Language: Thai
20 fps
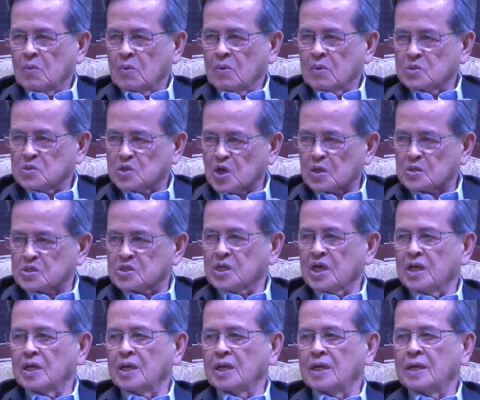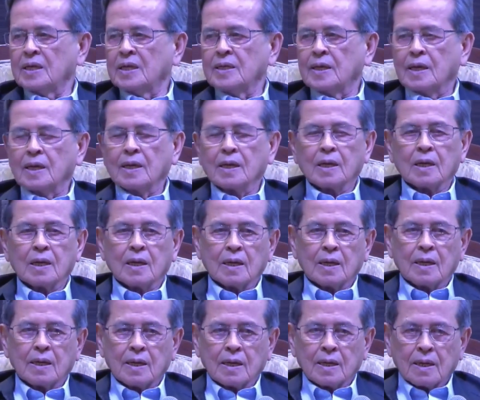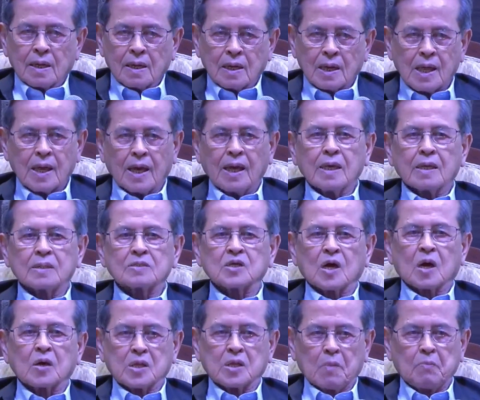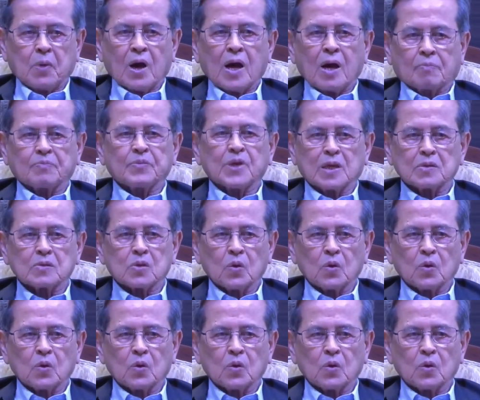ศักดิ์ศรีและศักยภาพในตัว